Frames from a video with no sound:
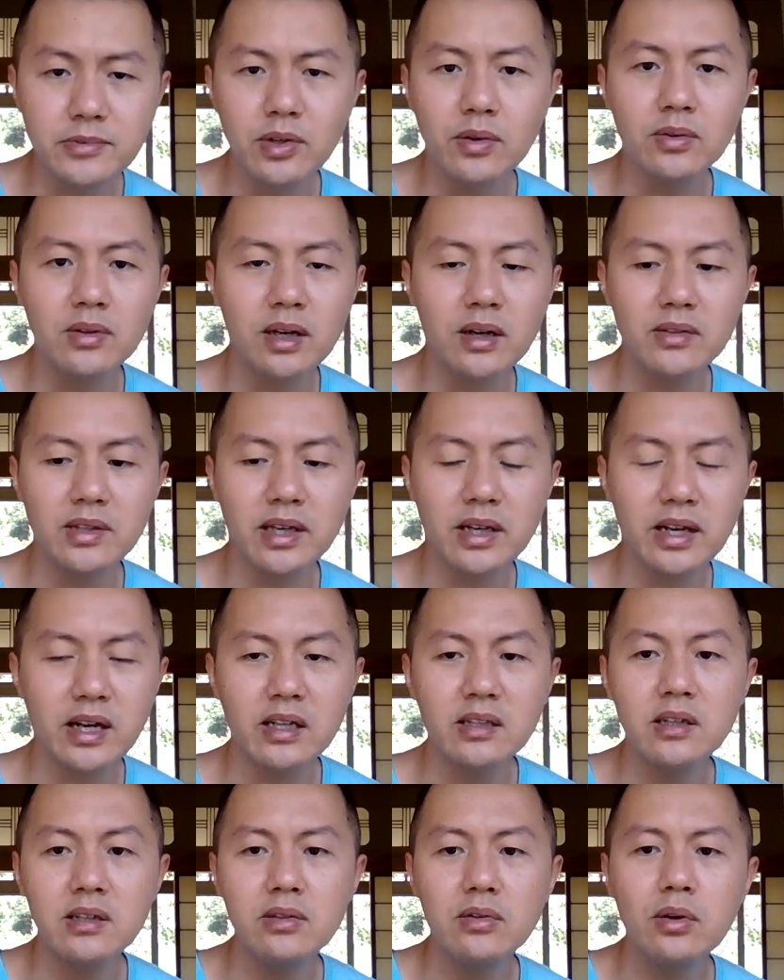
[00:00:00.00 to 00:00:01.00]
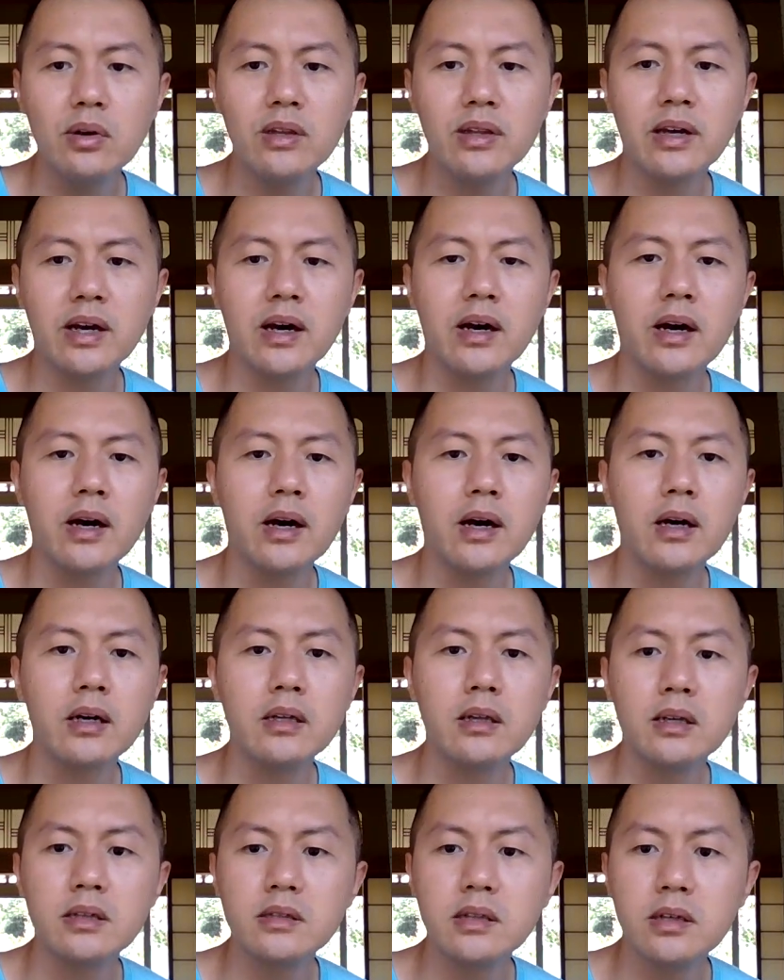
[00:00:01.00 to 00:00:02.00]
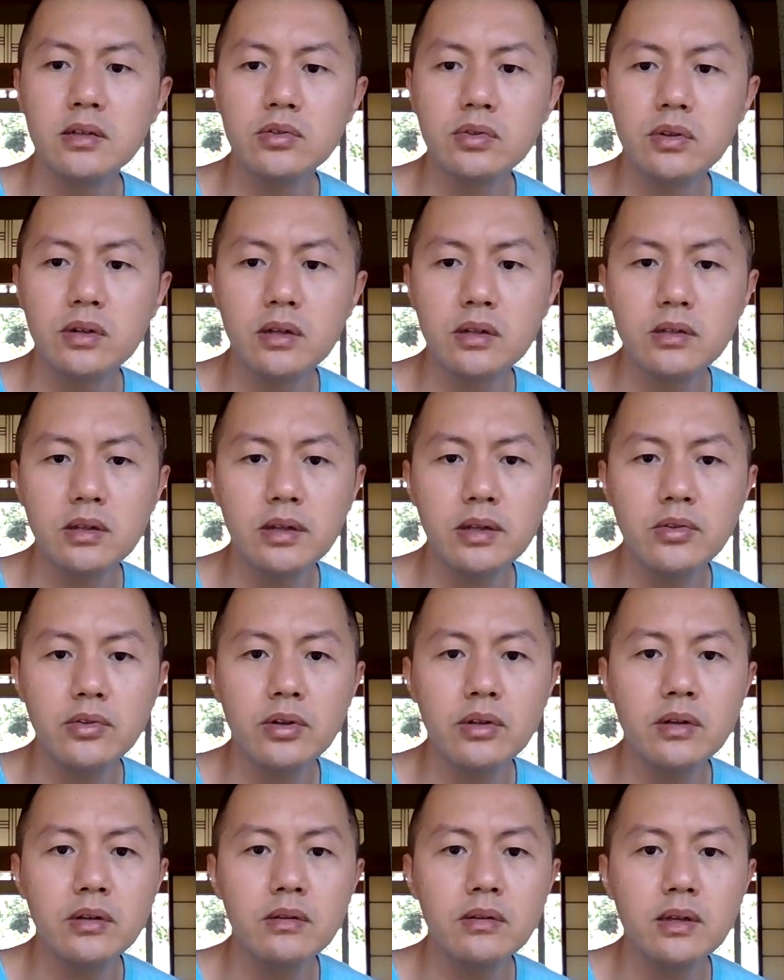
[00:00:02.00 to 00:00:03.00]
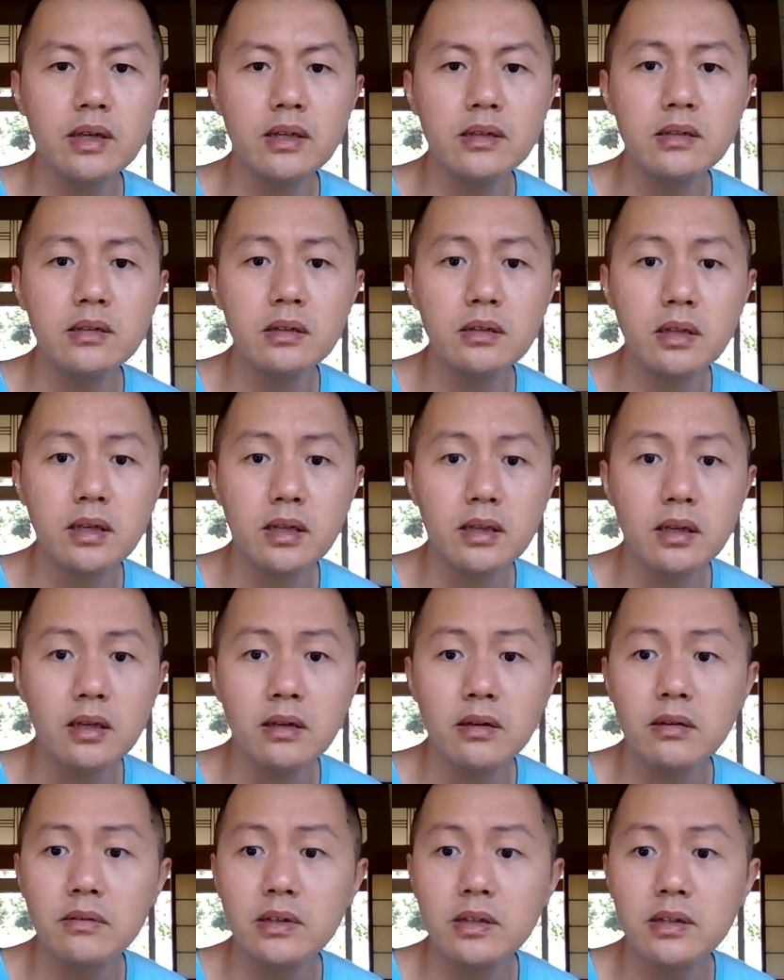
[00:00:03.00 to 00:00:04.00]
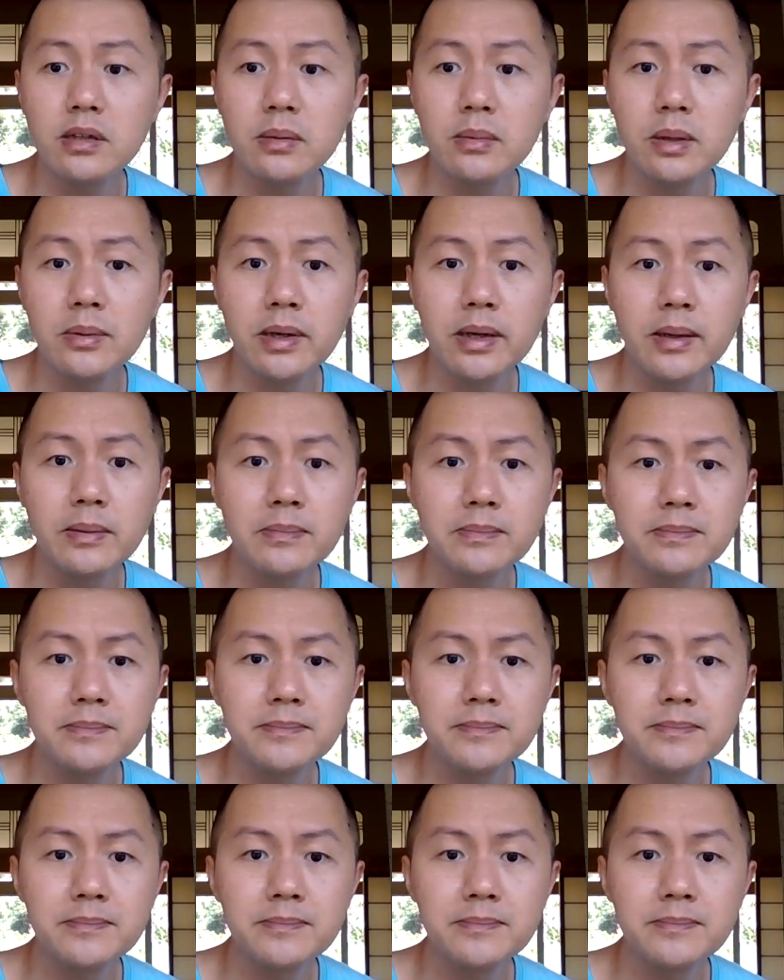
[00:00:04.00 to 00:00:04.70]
有条件赶紧赚了啊！要先说到这里，觉得有点意思，点赞、留言、分享，拜拜。